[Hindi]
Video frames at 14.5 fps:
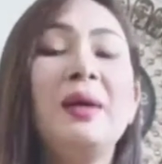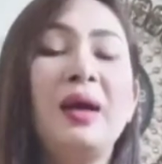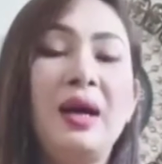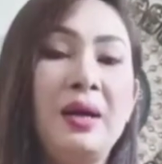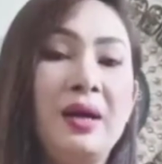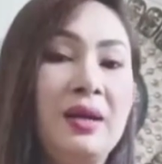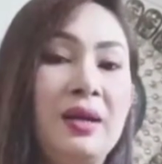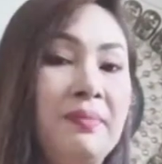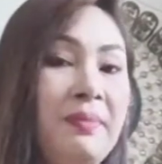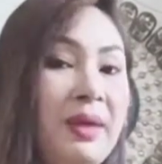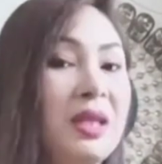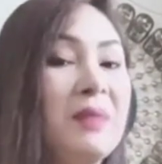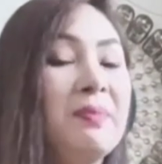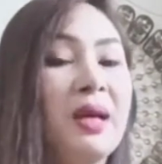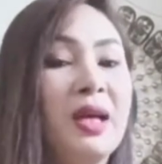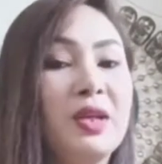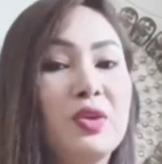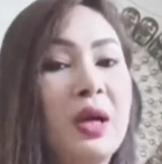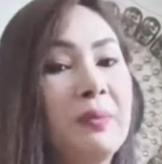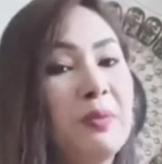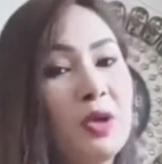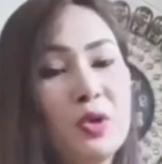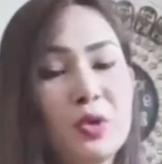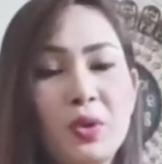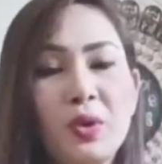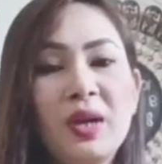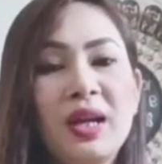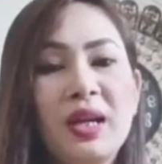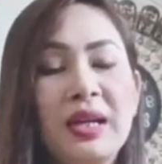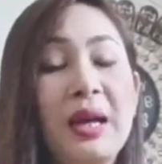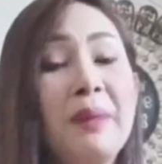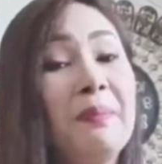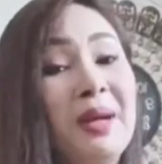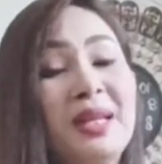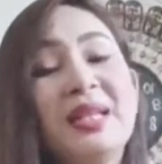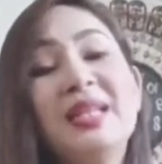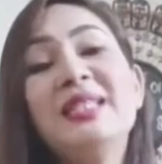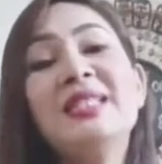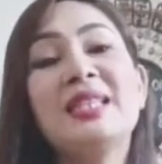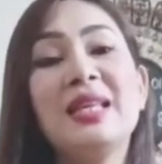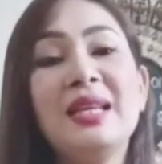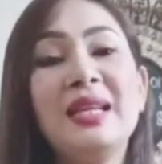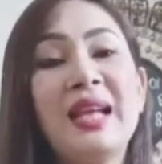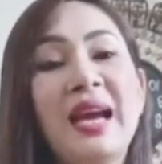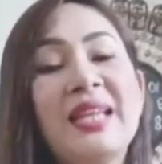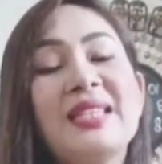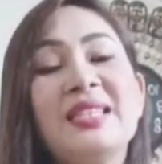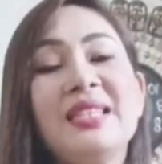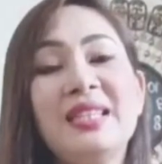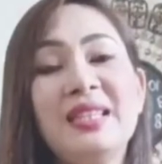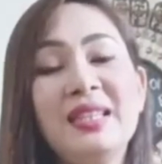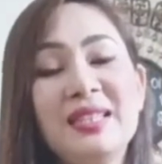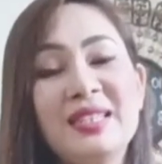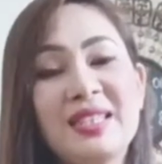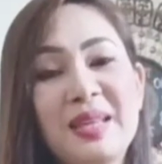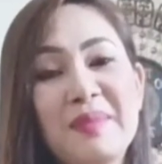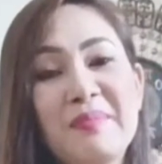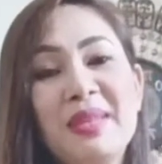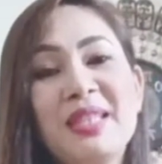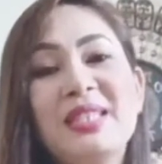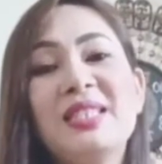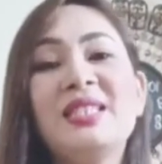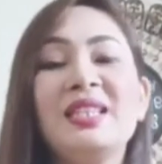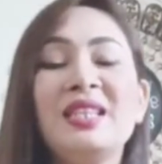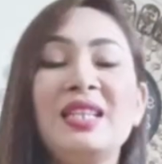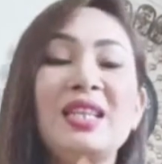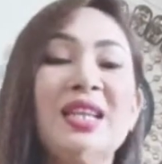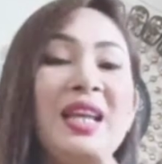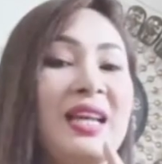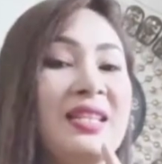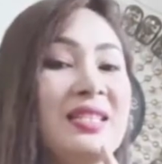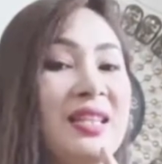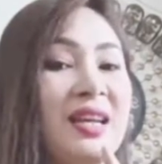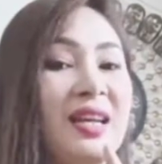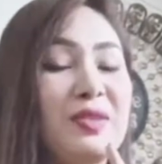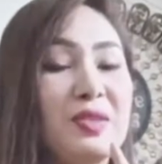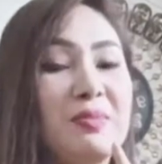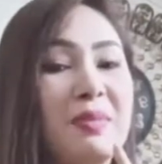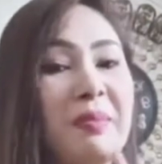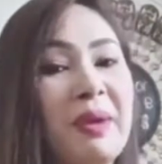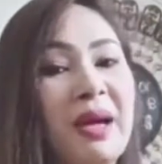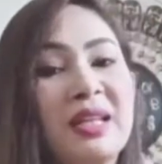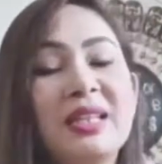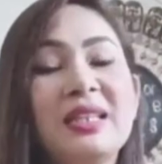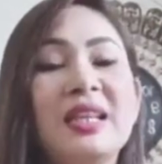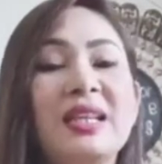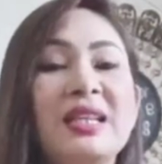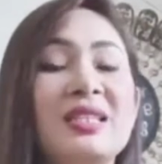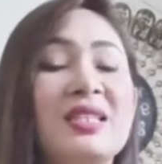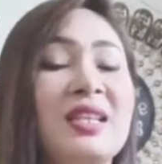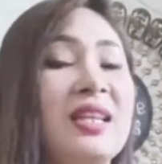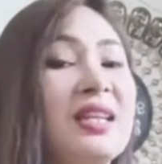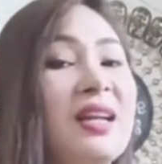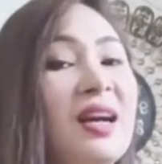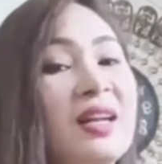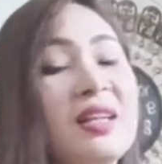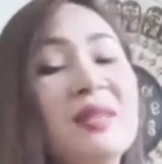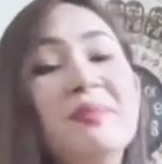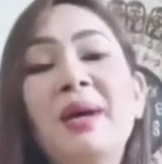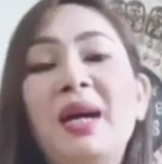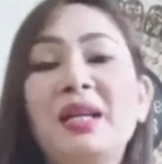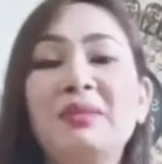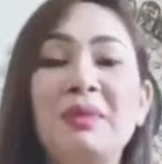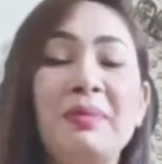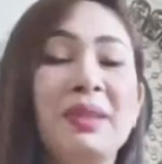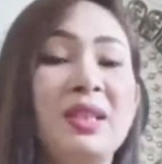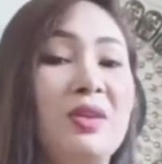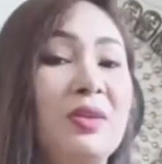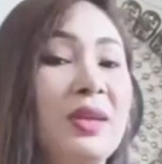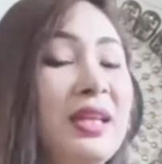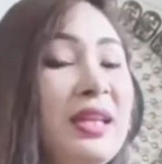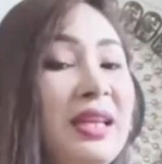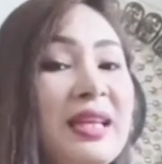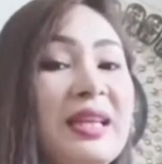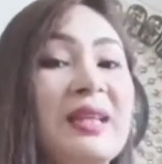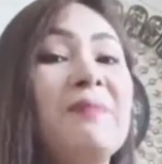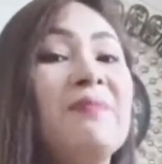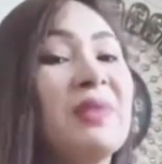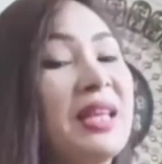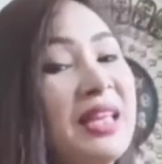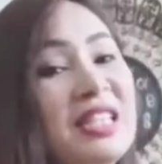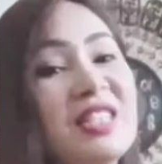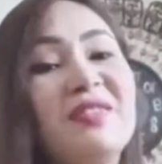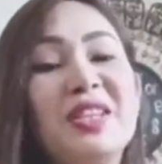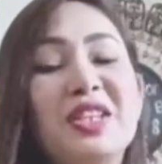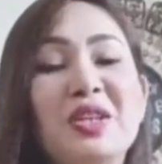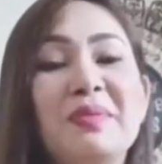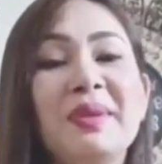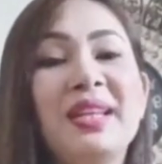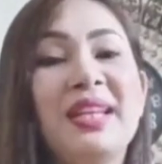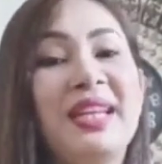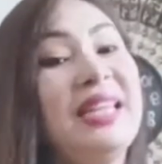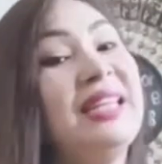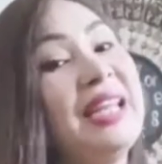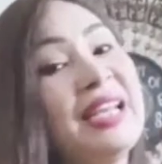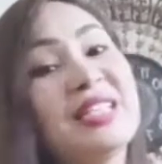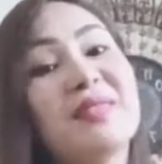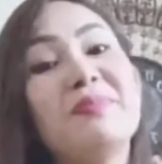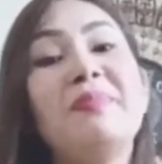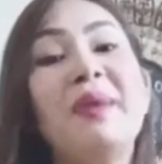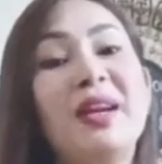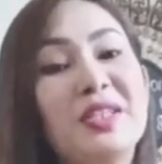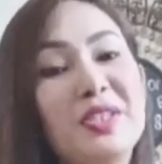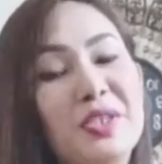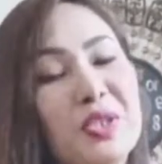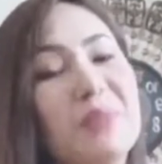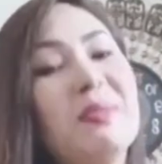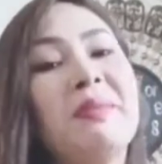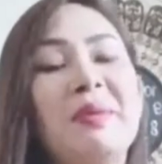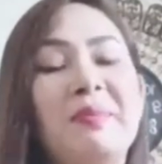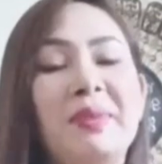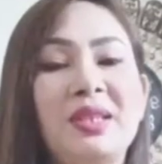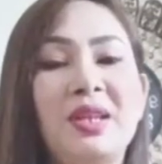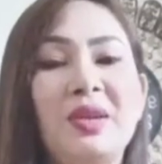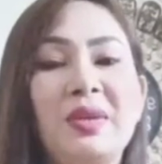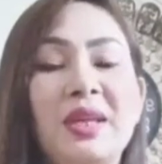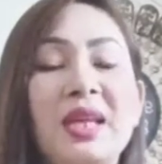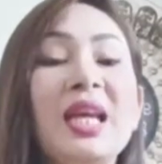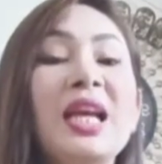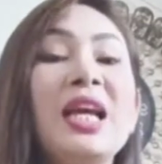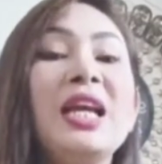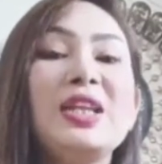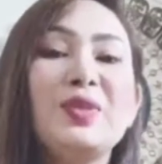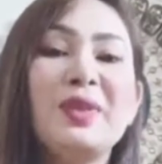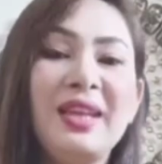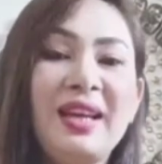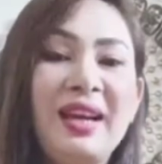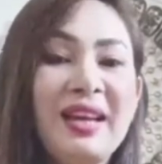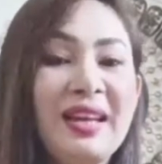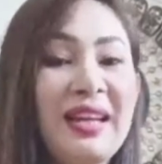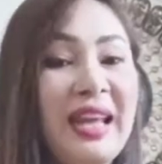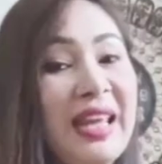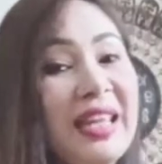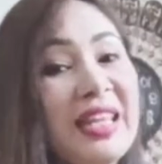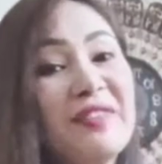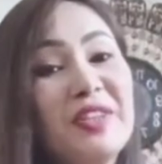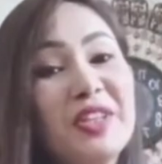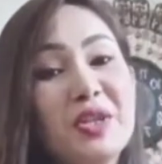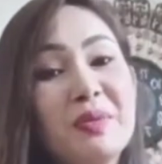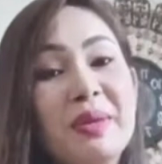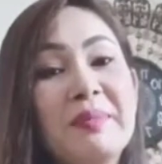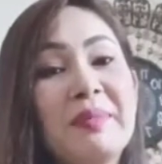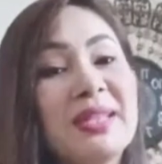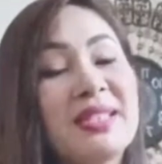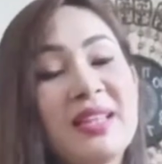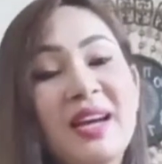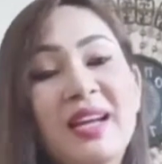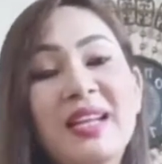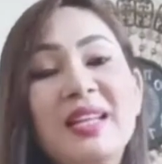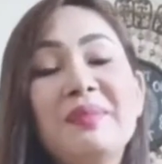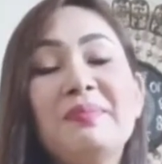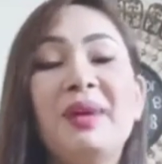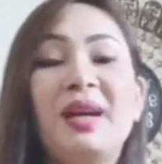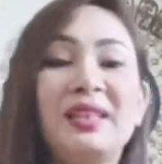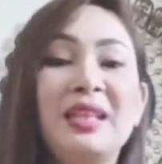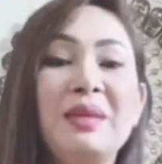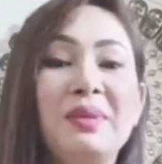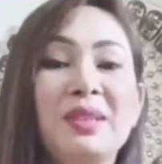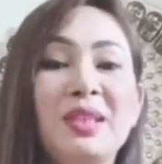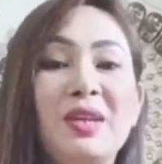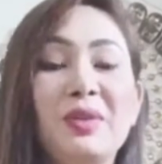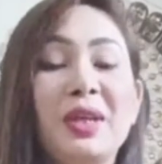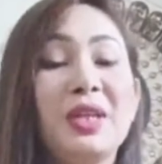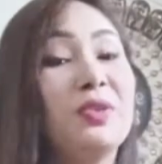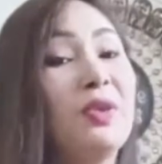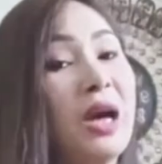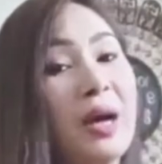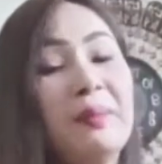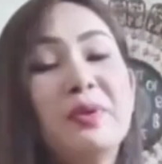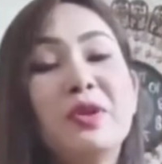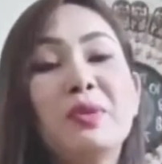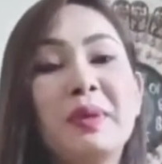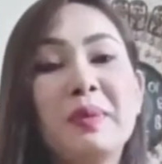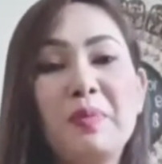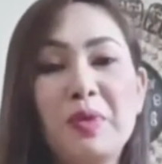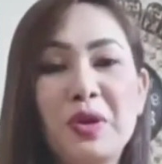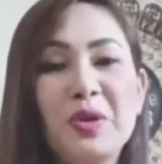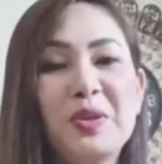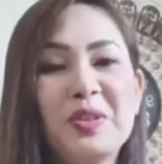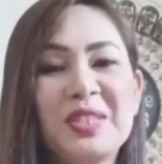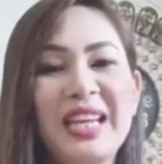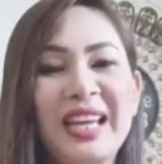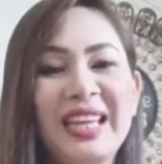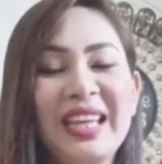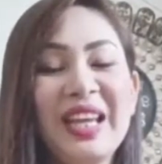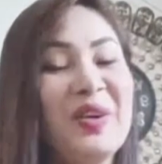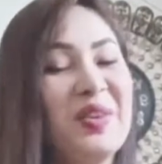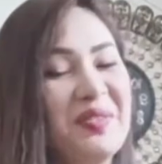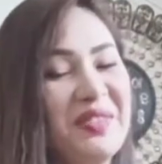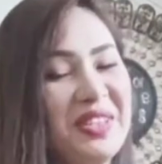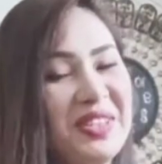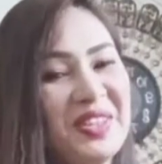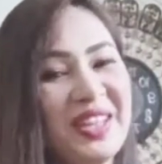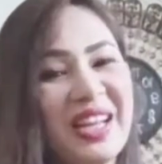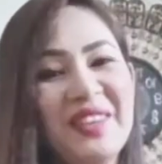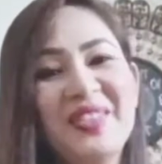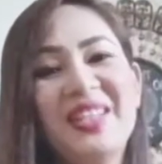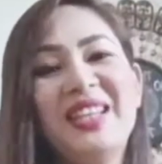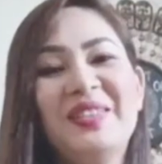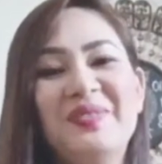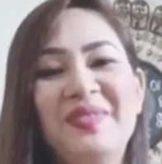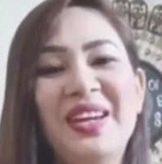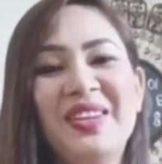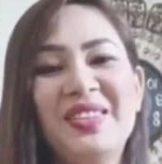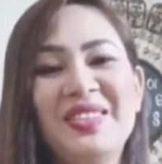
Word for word: मनी प्लांट को आपको ग्रो करना बट इसकी लाइटिंग इसकी मिट्टी कैसा उसमें पानी देना चाहिए हर बात मैं बताऊंगी लेकिन इस वीडियो में नहीं नेक्स्ट पार्ट टू में मैं बताऊंगी क्योंकि अगर एक ही वीडियो में मैं सारी बातें बताऊंगी तो आप लोग भी बोर हो जाएंगे और वीडियो काफ़ी लंबा हो